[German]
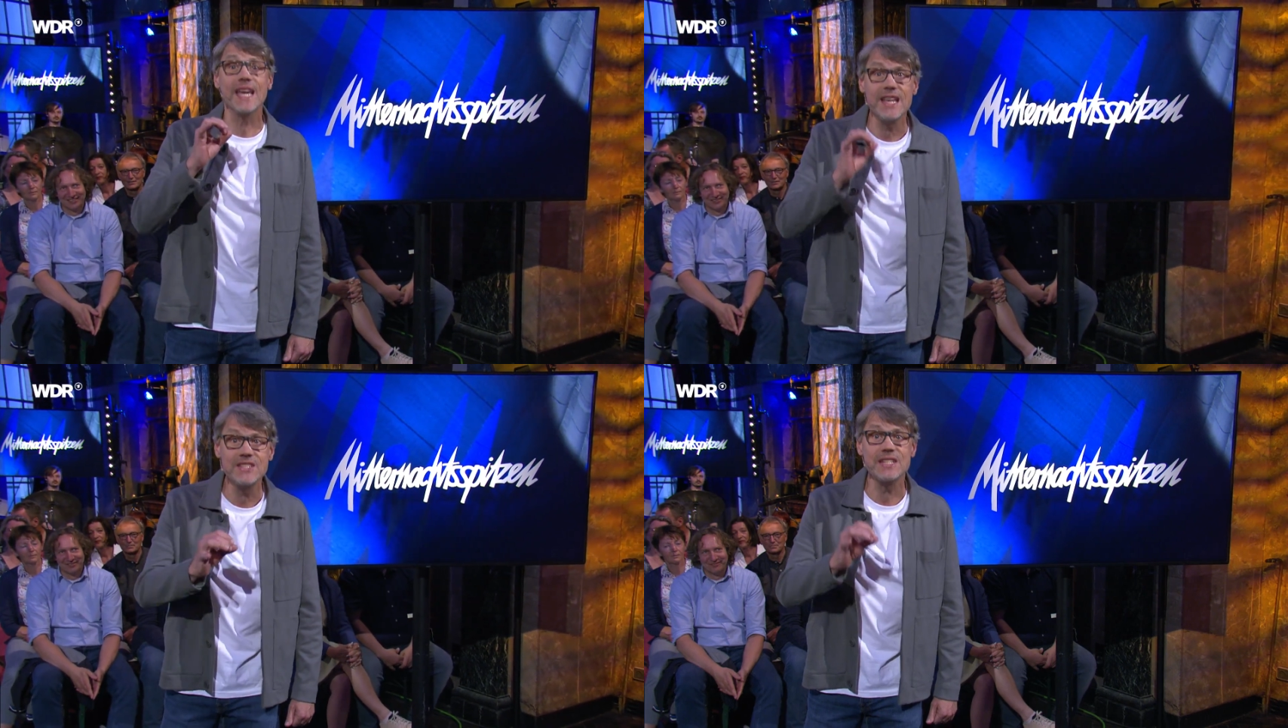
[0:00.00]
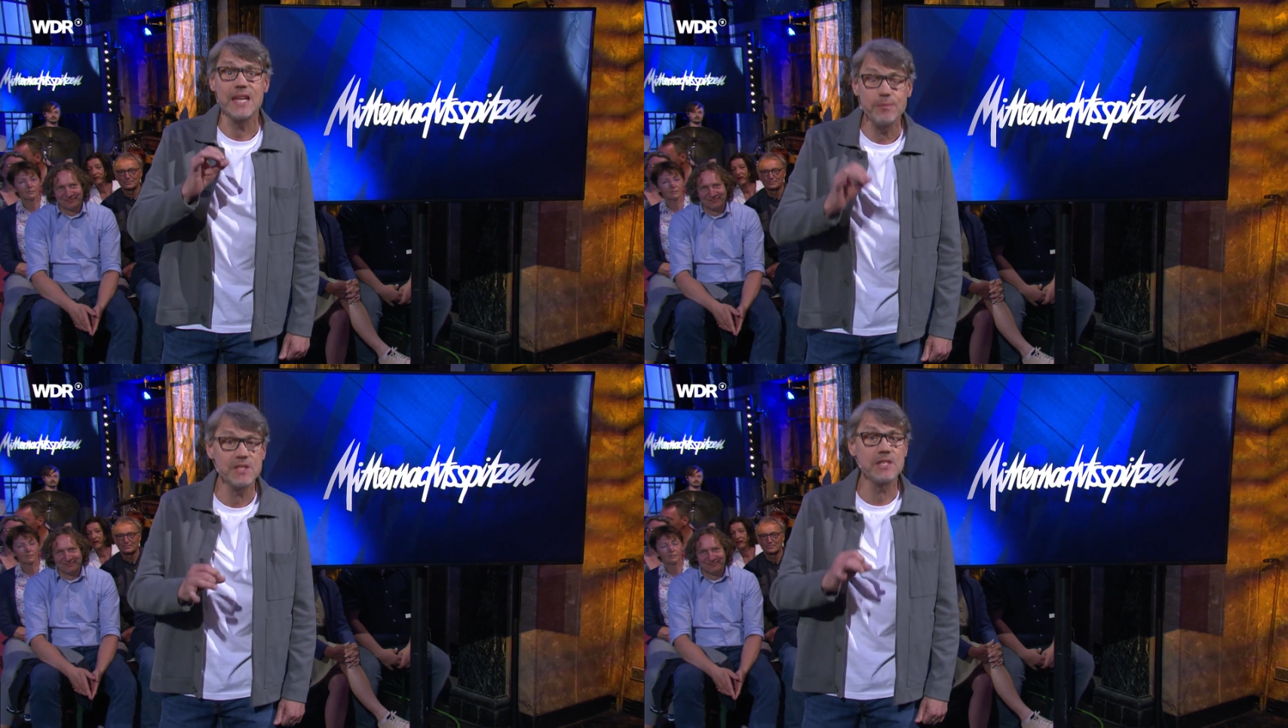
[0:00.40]
S
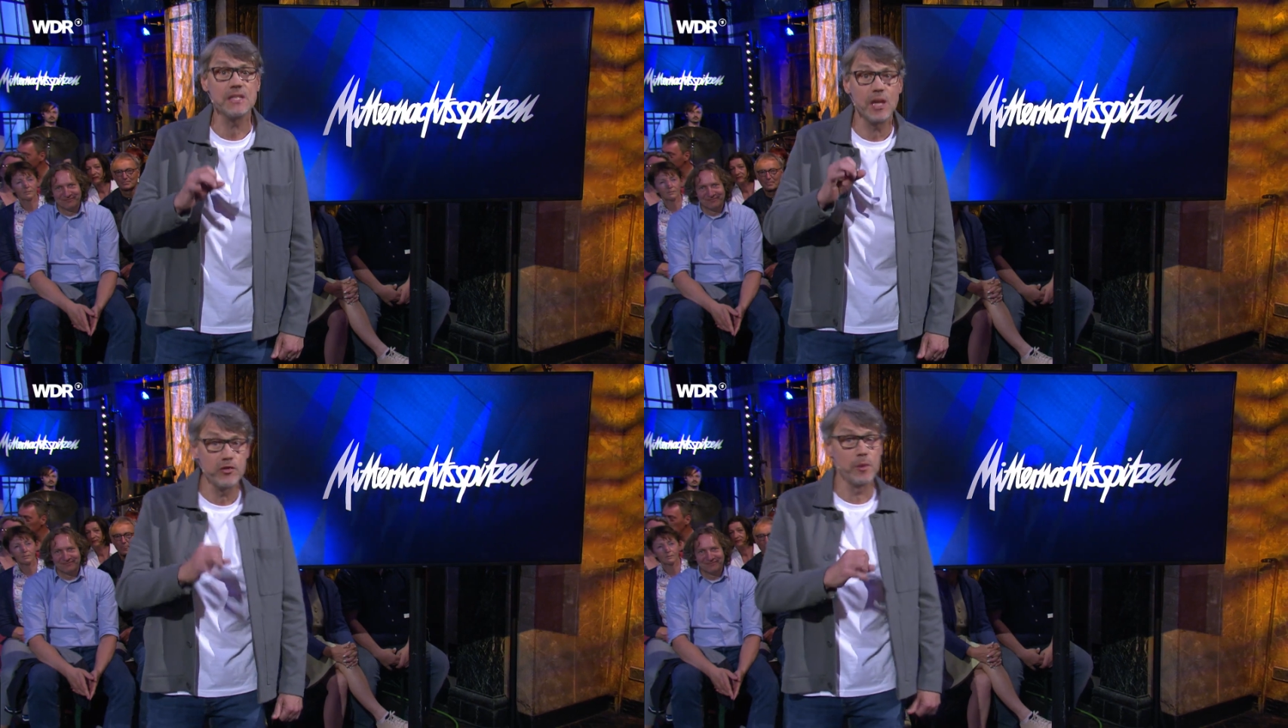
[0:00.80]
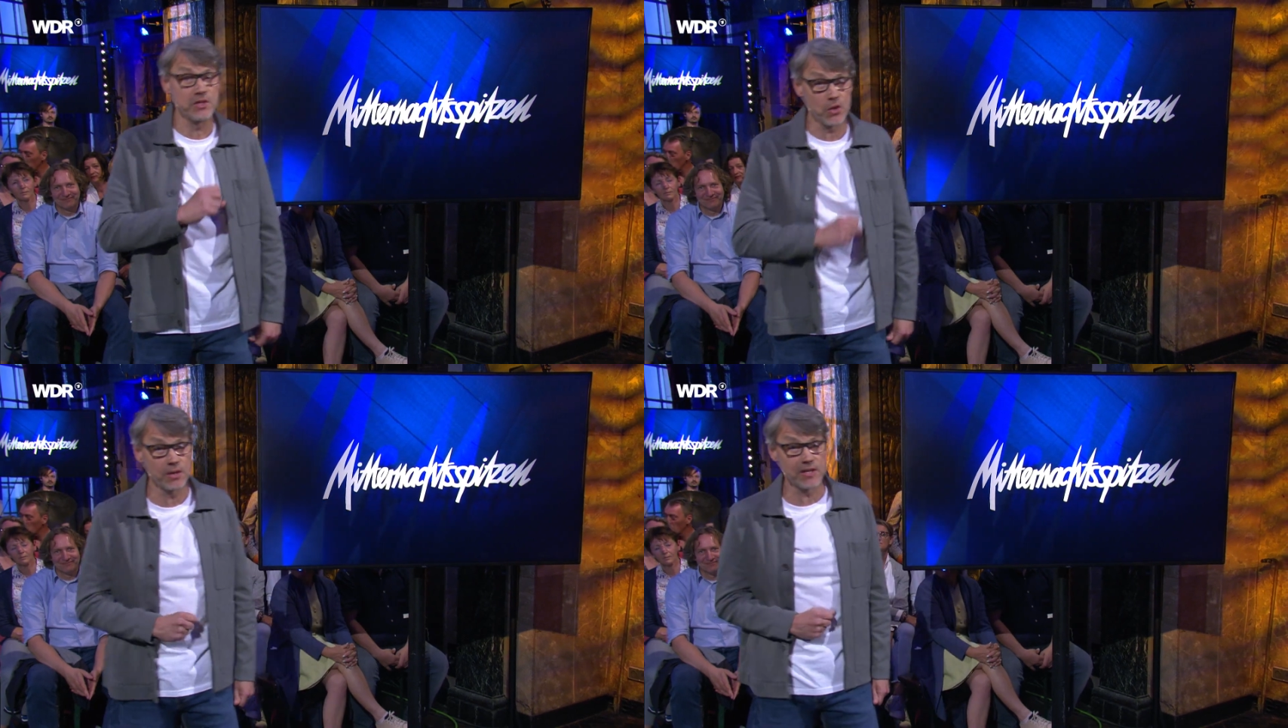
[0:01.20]
lebt es sich dafür
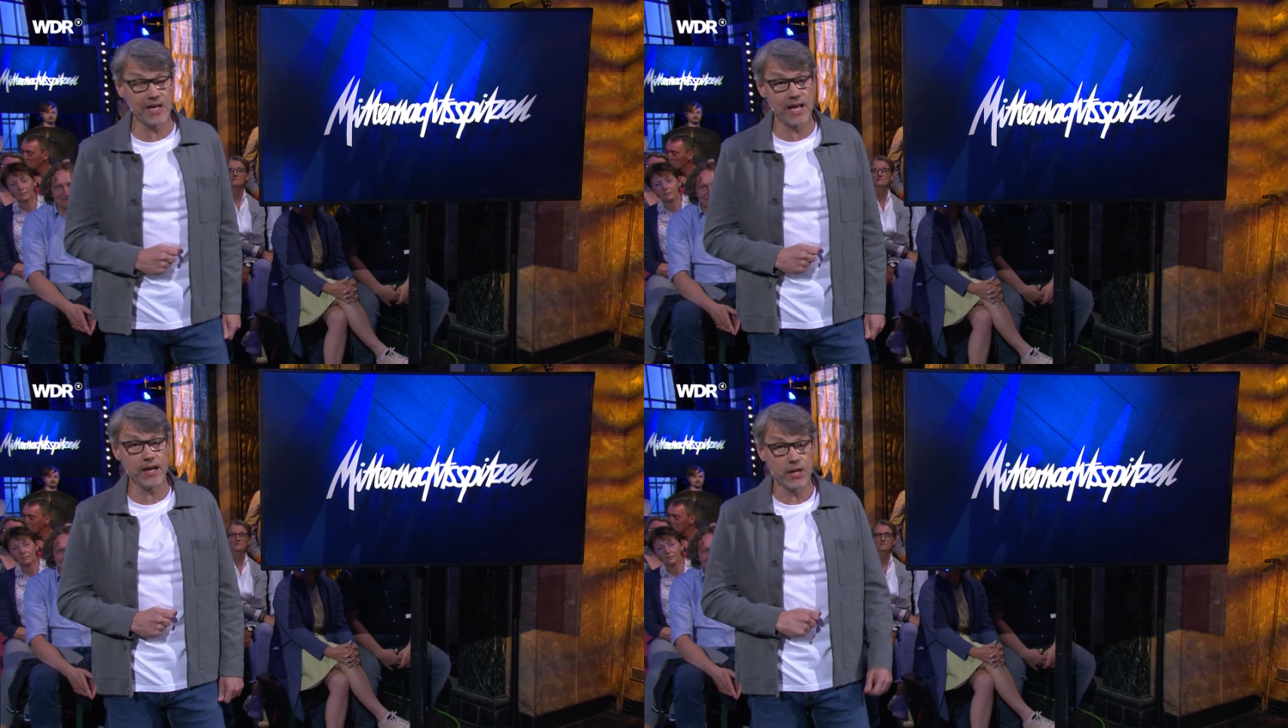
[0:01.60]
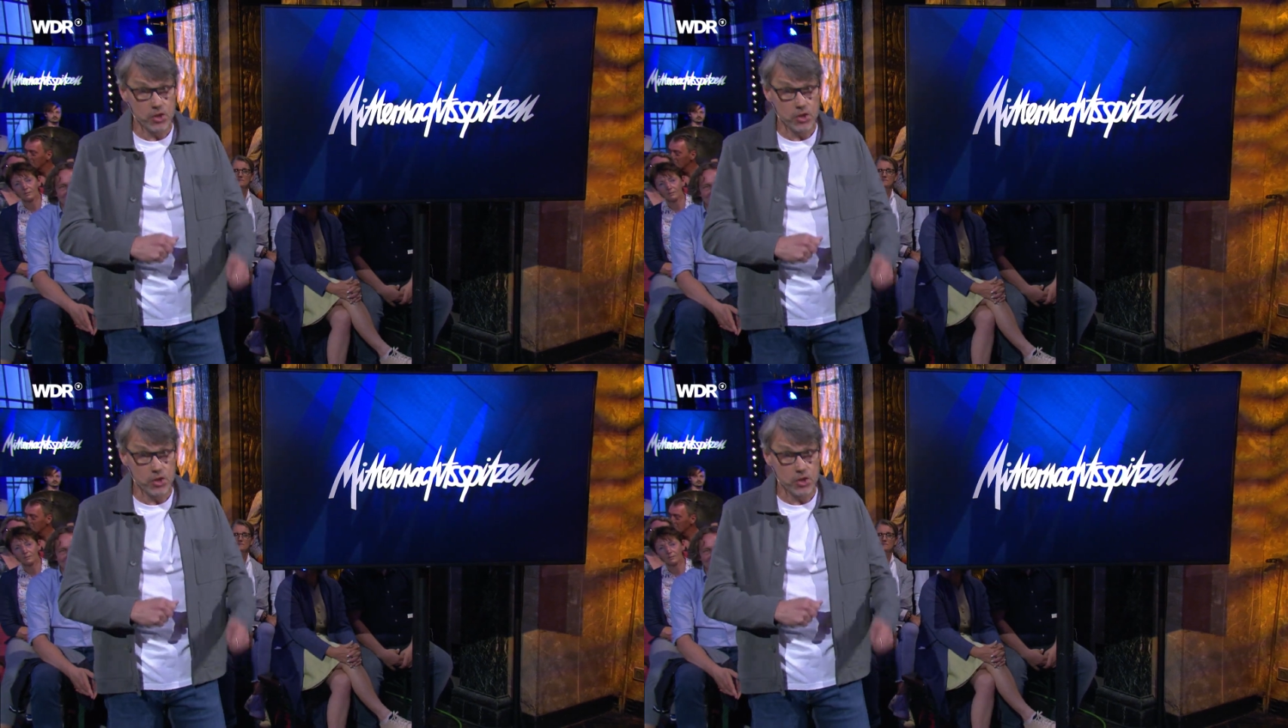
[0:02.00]
besonders lange.